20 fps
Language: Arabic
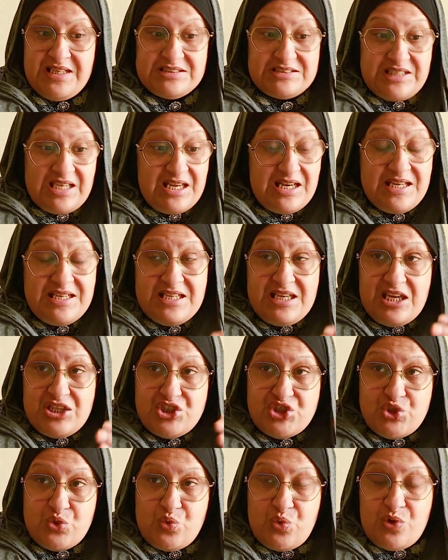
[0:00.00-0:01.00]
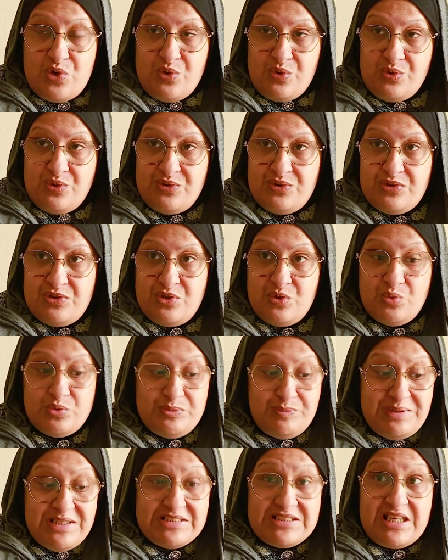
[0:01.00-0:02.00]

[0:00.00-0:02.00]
ذكر لي هادشي كله وملي